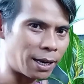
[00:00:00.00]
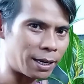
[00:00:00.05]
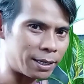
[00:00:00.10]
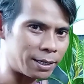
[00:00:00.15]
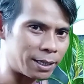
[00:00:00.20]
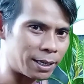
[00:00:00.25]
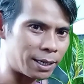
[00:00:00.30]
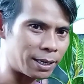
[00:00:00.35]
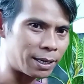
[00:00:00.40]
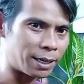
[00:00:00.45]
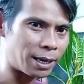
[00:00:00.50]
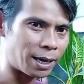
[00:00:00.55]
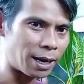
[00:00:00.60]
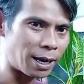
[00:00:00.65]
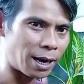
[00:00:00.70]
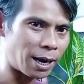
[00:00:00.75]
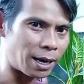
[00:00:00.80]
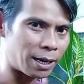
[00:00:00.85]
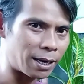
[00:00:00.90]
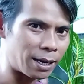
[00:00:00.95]
artinya
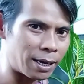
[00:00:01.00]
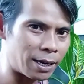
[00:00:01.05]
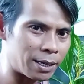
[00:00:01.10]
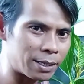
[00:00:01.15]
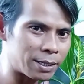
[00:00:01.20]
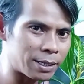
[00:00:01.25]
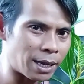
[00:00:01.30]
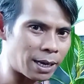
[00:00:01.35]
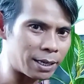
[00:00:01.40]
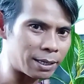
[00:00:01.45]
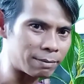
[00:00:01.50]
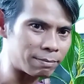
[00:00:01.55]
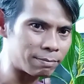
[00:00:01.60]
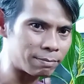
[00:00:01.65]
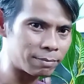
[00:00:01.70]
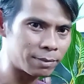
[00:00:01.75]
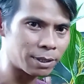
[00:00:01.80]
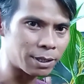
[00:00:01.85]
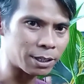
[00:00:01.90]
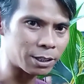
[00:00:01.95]
ada
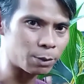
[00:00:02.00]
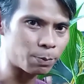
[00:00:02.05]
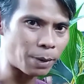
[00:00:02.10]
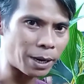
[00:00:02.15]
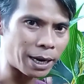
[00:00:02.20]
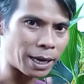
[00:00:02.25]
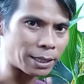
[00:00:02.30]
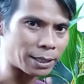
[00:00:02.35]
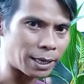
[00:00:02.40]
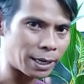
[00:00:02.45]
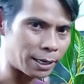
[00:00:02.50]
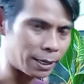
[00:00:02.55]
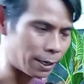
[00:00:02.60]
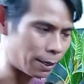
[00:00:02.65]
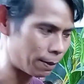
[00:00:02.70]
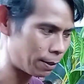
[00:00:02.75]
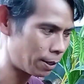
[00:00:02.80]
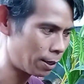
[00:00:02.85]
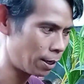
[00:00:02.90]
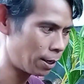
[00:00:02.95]
saling kesepakatan
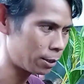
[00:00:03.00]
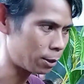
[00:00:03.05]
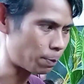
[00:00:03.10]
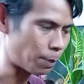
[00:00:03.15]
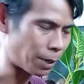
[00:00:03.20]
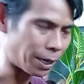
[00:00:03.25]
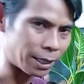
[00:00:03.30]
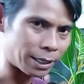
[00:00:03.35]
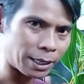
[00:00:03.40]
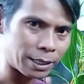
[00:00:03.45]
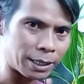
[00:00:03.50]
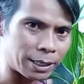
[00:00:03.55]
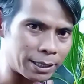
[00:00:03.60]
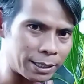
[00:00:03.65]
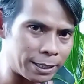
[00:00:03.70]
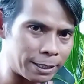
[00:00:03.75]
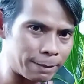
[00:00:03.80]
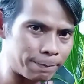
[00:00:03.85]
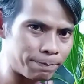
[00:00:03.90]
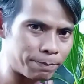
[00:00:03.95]
ya kesepakatannya
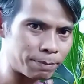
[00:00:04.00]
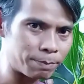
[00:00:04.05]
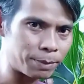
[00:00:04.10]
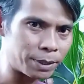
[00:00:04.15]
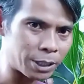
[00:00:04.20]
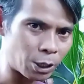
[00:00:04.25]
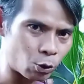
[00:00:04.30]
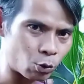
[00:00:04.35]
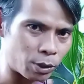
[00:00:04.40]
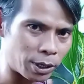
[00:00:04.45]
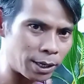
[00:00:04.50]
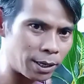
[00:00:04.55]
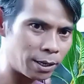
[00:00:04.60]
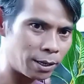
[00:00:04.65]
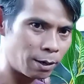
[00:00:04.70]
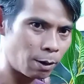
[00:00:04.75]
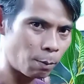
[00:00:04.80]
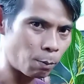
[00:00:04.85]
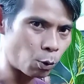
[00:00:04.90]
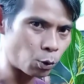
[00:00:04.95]
ini bisa juga
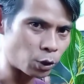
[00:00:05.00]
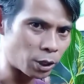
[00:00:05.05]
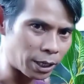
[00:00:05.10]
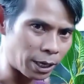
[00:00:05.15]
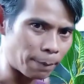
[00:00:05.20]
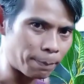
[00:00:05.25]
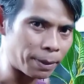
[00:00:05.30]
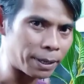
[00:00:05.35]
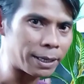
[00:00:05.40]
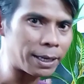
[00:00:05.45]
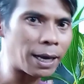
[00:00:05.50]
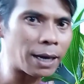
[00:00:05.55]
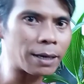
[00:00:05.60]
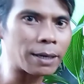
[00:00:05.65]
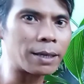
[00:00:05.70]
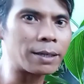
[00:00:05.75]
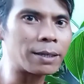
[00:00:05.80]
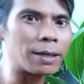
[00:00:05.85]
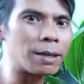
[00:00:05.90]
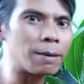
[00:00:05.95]
bonsai kelapa ini
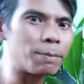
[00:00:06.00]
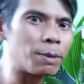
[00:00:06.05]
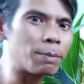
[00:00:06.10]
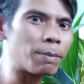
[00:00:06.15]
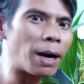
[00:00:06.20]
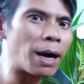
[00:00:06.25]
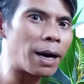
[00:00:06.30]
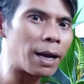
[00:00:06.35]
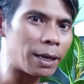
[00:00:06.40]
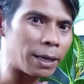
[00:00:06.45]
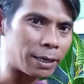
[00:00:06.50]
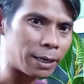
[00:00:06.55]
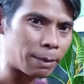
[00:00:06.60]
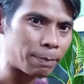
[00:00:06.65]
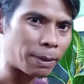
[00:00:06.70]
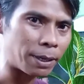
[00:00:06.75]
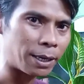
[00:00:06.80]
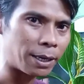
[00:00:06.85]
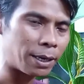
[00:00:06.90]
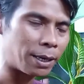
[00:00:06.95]
harganya lebih mahal ya
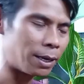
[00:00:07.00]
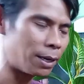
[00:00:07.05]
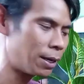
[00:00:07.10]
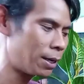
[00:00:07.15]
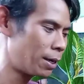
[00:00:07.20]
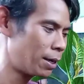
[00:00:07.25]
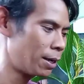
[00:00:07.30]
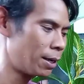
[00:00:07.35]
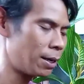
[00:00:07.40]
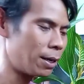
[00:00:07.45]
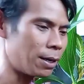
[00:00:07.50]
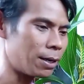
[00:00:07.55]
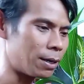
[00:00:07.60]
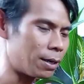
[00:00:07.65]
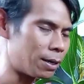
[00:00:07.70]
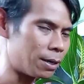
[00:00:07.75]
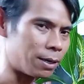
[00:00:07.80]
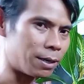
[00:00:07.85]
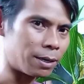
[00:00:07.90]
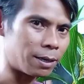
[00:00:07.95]
daripada e,
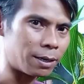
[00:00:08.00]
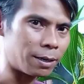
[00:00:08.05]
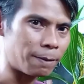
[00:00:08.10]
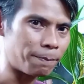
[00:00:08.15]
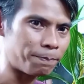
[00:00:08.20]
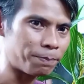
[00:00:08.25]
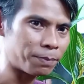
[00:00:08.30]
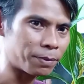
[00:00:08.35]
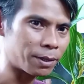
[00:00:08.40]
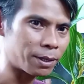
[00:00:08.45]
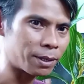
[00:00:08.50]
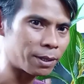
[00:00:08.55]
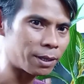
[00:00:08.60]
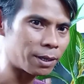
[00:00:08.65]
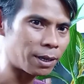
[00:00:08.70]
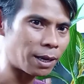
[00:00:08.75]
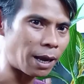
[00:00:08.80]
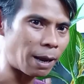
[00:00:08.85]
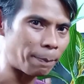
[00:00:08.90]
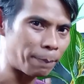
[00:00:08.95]

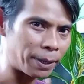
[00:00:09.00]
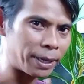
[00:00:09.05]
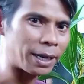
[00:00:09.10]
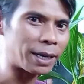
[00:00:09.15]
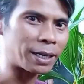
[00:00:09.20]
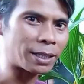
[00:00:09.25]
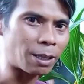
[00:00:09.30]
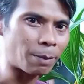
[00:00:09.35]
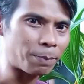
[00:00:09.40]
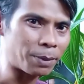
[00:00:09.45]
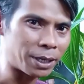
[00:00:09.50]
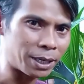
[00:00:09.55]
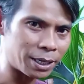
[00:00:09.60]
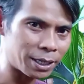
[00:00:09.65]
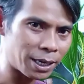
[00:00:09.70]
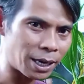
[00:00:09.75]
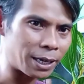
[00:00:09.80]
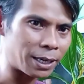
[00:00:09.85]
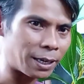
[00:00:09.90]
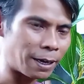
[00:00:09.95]
apa yang kita
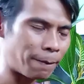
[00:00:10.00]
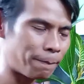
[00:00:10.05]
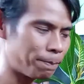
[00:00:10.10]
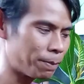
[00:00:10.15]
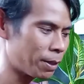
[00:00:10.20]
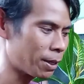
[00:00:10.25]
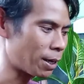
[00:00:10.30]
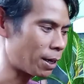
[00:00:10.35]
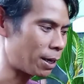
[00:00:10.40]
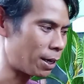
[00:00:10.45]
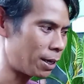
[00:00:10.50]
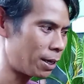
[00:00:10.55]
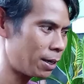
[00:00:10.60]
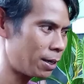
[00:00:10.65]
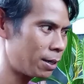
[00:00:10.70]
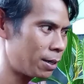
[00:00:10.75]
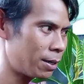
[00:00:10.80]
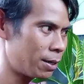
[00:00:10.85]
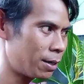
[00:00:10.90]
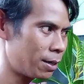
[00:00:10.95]
pikirkan ya karena
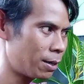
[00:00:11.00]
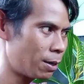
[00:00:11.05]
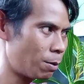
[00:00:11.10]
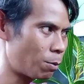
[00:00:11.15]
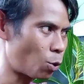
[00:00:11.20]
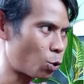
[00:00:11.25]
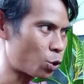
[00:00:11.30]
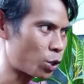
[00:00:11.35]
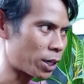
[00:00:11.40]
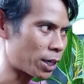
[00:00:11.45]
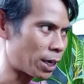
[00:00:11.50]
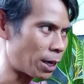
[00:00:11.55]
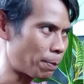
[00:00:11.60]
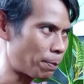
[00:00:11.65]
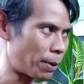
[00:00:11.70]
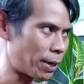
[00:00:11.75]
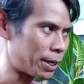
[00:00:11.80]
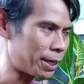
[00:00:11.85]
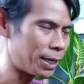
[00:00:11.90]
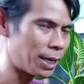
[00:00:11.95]
bonsai
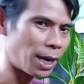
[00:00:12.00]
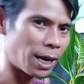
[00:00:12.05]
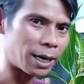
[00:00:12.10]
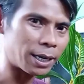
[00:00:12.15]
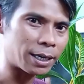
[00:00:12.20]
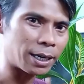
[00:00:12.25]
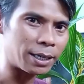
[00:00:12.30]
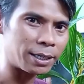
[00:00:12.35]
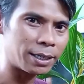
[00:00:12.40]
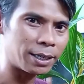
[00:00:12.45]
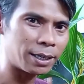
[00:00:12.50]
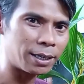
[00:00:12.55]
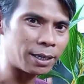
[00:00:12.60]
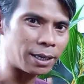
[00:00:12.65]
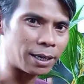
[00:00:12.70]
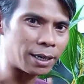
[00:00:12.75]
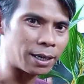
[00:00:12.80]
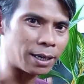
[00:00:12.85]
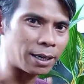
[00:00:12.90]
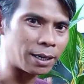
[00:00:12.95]
kelapa ini harganya
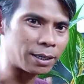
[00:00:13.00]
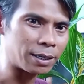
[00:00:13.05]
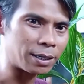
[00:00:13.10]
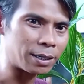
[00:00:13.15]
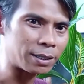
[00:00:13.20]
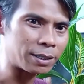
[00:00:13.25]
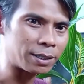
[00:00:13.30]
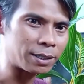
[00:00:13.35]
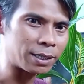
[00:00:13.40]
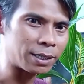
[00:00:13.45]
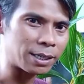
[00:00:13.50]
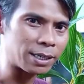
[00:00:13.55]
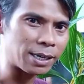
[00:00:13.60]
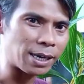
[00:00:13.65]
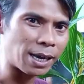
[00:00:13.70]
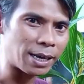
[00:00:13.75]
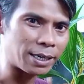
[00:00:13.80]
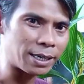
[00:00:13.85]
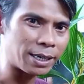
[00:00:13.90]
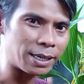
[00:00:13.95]
ya
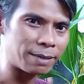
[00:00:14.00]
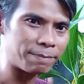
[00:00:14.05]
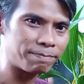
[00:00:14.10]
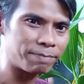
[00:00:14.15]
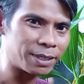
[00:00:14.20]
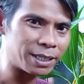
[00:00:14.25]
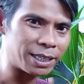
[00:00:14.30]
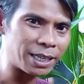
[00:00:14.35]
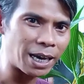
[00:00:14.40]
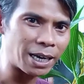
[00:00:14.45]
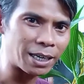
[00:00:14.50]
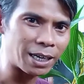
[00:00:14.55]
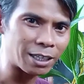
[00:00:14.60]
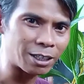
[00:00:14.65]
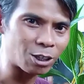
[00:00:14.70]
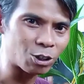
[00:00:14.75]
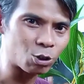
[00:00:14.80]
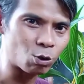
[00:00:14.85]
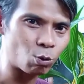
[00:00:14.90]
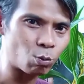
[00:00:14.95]
sengganya ini agak
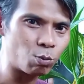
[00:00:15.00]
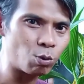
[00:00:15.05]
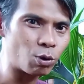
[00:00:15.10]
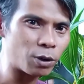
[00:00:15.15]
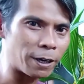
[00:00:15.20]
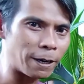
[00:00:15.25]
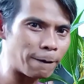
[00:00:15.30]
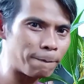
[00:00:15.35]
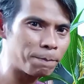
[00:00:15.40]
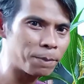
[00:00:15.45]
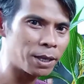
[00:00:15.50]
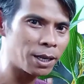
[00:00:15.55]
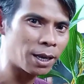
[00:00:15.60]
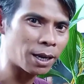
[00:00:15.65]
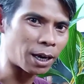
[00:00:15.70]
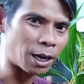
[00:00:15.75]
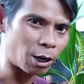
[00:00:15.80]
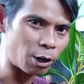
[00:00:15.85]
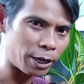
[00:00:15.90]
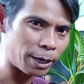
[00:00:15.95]
terselubung ya
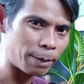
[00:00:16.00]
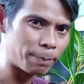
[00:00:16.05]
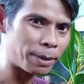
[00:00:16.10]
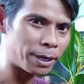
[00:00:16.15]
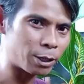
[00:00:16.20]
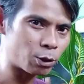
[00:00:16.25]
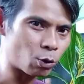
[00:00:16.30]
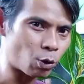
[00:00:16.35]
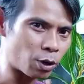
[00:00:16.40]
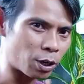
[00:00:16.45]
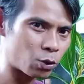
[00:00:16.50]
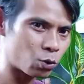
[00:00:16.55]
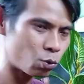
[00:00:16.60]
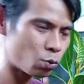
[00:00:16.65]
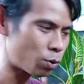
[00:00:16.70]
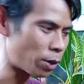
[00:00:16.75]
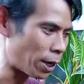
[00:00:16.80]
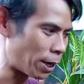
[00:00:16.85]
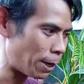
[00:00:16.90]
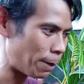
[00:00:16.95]
kalau emang itu orang
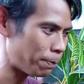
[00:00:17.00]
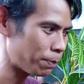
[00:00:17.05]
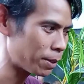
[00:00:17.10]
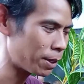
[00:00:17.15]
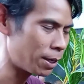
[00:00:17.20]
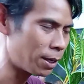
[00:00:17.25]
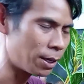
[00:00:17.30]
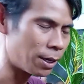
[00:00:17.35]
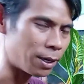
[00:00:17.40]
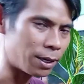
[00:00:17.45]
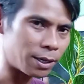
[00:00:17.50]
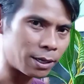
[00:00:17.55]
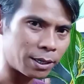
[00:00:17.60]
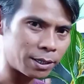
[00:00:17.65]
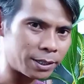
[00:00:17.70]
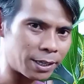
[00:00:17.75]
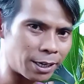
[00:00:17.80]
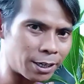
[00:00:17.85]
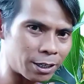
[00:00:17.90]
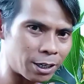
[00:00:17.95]
suka eh,
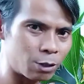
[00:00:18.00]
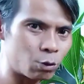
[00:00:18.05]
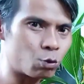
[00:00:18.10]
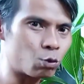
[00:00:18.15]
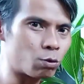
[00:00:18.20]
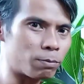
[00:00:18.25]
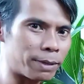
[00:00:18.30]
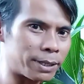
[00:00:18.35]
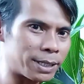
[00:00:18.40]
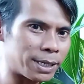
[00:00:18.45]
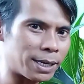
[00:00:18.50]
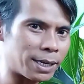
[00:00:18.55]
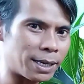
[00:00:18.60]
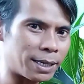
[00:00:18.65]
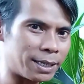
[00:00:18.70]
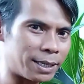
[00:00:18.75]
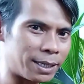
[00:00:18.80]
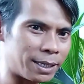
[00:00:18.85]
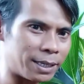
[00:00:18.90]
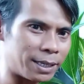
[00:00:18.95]
jangan untuk masalah
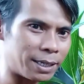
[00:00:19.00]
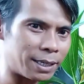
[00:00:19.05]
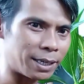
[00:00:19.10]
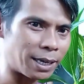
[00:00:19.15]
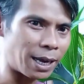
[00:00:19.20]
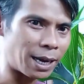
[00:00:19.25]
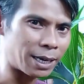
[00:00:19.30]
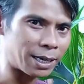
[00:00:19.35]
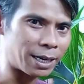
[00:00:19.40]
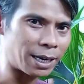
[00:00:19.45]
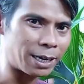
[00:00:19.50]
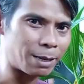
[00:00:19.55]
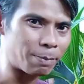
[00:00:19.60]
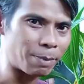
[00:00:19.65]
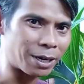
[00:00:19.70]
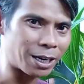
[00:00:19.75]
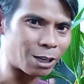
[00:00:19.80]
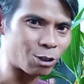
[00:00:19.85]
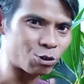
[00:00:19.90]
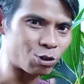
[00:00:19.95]
di harga
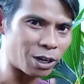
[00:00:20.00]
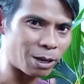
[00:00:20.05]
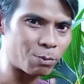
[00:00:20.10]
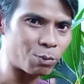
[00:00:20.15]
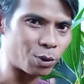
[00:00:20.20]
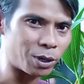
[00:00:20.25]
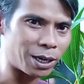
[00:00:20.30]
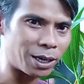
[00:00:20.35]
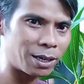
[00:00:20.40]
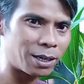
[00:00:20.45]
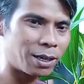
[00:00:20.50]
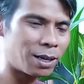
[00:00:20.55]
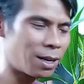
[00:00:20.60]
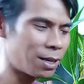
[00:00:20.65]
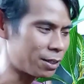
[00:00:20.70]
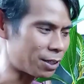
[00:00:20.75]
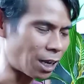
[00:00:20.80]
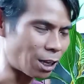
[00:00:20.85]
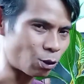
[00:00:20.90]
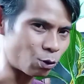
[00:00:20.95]
500 ribu ya
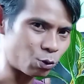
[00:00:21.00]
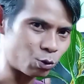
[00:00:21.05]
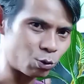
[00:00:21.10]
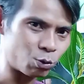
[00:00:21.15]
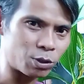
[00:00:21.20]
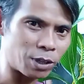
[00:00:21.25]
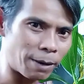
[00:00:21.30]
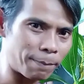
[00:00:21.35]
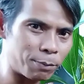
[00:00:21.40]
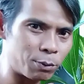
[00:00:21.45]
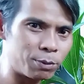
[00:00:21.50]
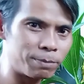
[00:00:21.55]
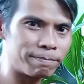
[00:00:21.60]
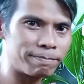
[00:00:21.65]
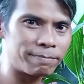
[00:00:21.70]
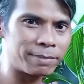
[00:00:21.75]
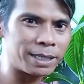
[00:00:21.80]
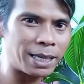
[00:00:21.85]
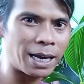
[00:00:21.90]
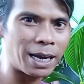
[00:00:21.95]
satu juta
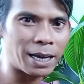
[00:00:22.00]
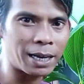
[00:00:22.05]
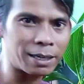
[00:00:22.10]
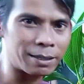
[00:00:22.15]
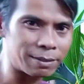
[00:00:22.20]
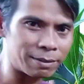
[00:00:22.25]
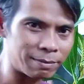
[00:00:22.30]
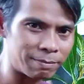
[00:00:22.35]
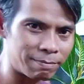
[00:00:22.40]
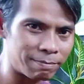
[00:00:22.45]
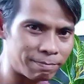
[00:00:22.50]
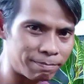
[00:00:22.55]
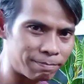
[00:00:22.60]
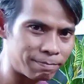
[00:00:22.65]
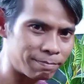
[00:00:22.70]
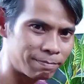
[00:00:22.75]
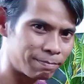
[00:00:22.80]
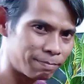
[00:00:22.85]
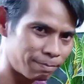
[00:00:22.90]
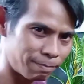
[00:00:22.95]
pun dia akan
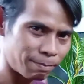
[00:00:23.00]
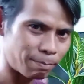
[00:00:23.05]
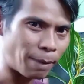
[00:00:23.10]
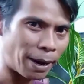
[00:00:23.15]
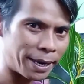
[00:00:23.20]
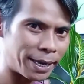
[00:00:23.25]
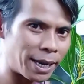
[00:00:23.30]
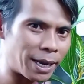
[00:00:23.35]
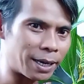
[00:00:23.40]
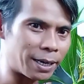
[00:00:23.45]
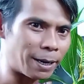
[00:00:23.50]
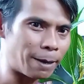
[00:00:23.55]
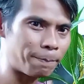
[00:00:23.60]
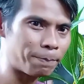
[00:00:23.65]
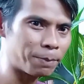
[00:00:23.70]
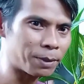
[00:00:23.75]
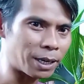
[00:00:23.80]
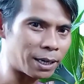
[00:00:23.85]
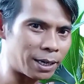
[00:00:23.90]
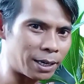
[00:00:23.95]
bayar ya
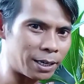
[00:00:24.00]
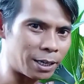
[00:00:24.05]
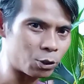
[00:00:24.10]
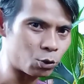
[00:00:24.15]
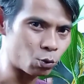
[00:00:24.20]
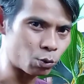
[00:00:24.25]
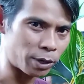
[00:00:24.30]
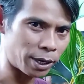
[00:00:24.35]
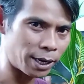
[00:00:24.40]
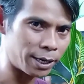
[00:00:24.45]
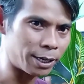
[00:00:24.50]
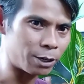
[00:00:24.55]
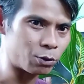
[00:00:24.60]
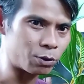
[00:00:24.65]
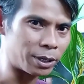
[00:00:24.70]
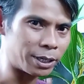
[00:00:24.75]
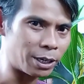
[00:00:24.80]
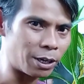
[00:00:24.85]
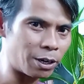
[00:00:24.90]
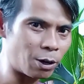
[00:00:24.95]
karena dia suka dan
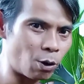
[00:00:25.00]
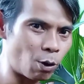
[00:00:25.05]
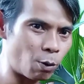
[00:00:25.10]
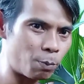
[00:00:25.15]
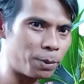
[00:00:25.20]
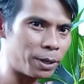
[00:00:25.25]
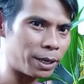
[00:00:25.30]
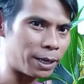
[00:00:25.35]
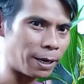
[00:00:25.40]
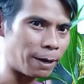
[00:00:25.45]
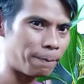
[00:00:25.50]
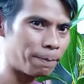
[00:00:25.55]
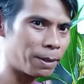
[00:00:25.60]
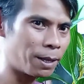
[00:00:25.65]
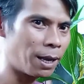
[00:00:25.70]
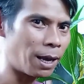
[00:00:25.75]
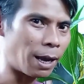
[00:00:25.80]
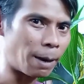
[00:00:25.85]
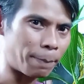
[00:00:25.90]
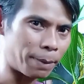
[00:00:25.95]
juga dia hobi ya
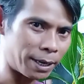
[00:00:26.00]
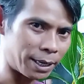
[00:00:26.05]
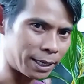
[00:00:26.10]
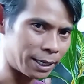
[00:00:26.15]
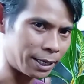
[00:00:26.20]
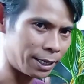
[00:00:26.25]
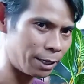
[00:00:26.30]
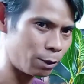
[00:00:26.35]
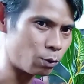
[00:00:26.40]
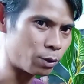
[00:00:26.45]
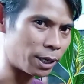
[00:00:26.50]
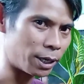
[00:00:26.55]
apalagi